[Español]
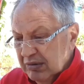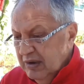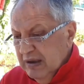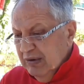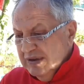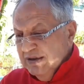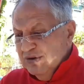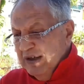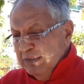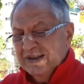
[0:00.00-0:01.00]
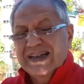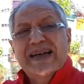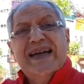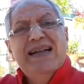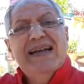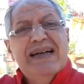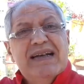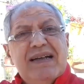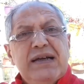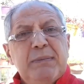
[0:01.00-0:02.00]
Bueno, ahí lo asesoramos en
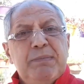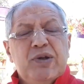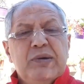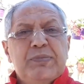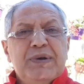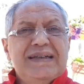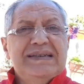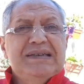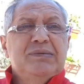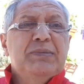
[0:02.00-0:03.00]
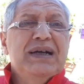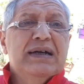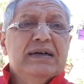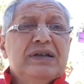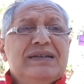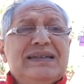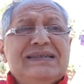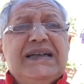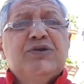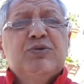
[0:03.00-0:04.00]
general pero después le decimos, mira, decile a